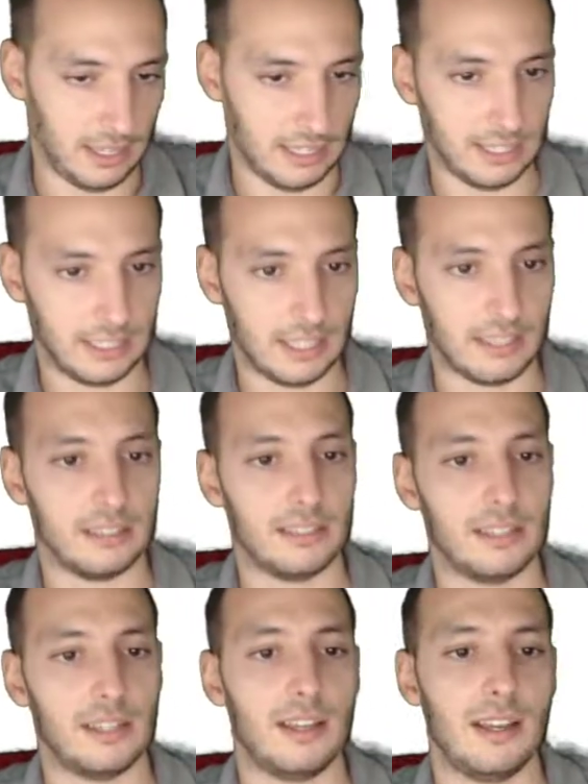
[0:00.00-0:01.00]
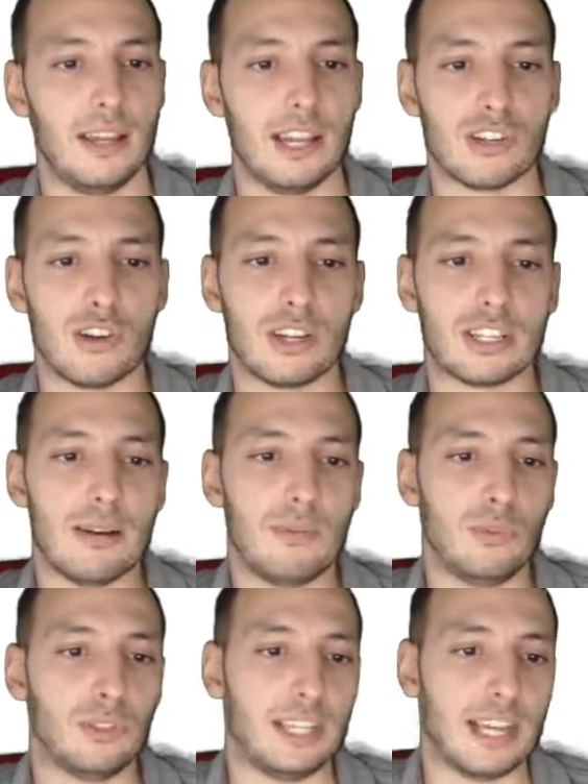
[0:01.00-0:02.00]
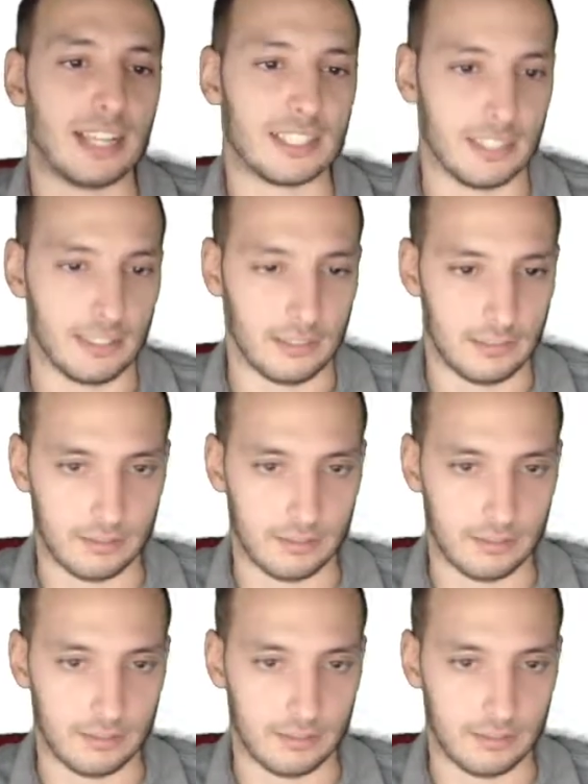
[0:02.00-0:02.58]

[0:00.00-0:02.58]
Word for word: ta, ta, ta. Es lo que se llama multicaching.